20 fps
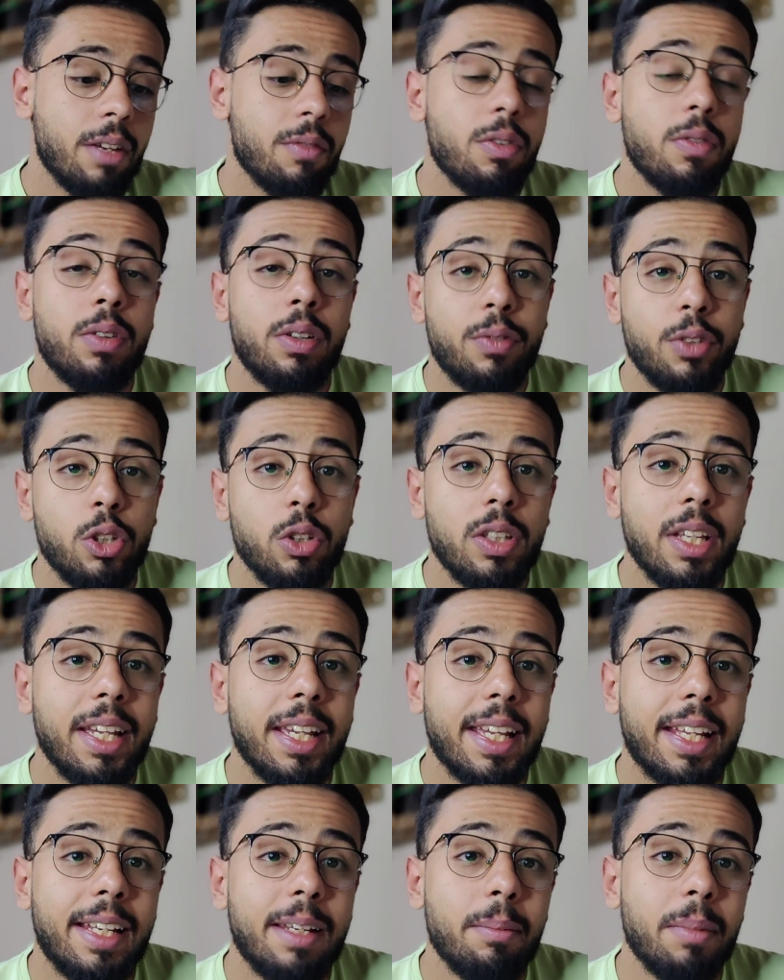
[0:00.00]
ففي الفيديو ده
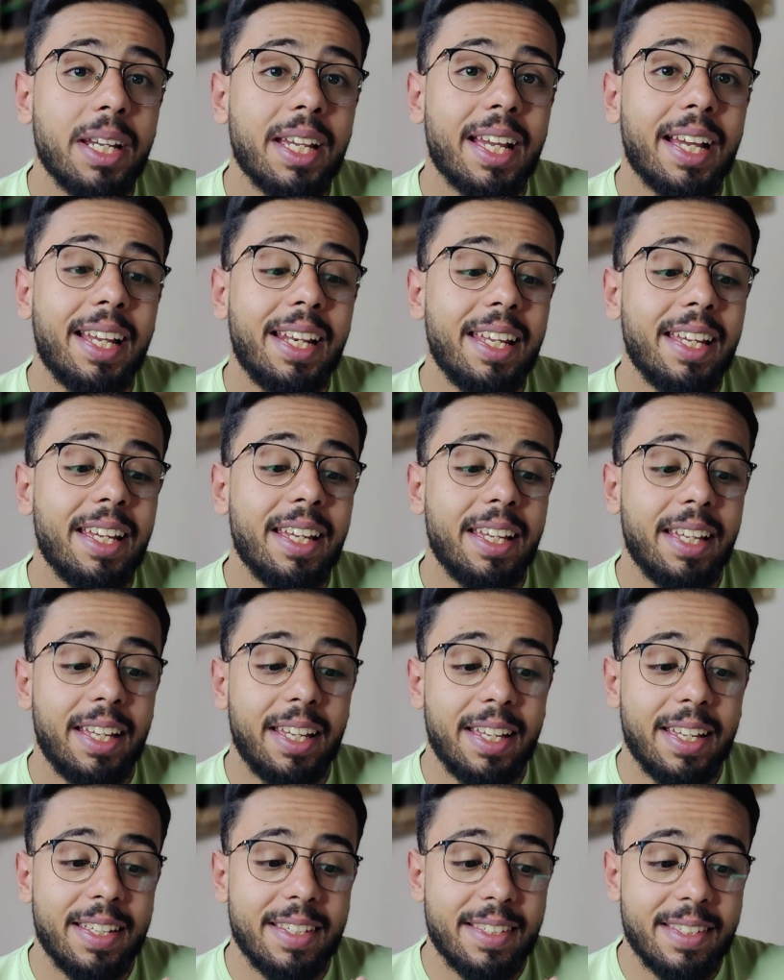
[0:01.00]
هكلمك على
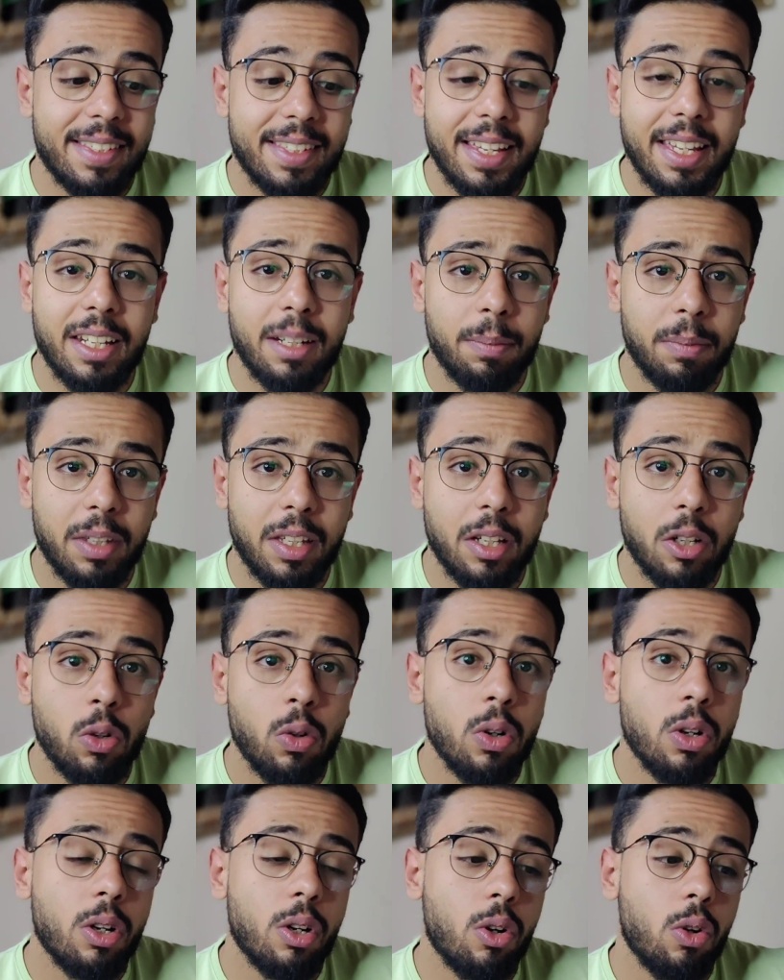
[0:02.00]
السعر
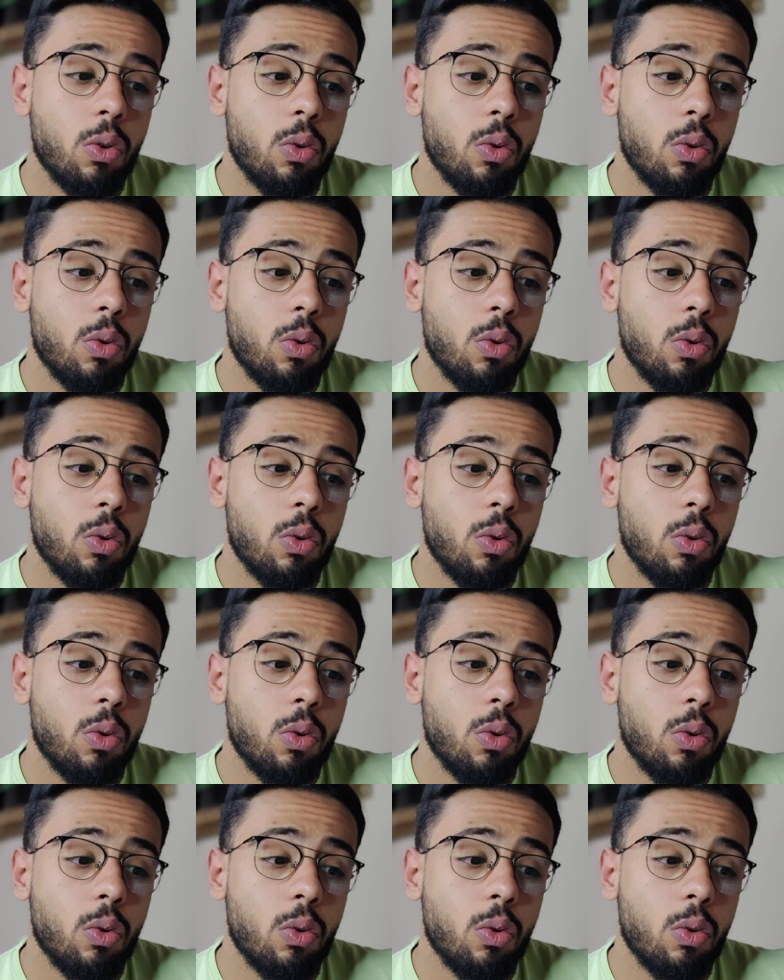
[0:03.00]
بتاعه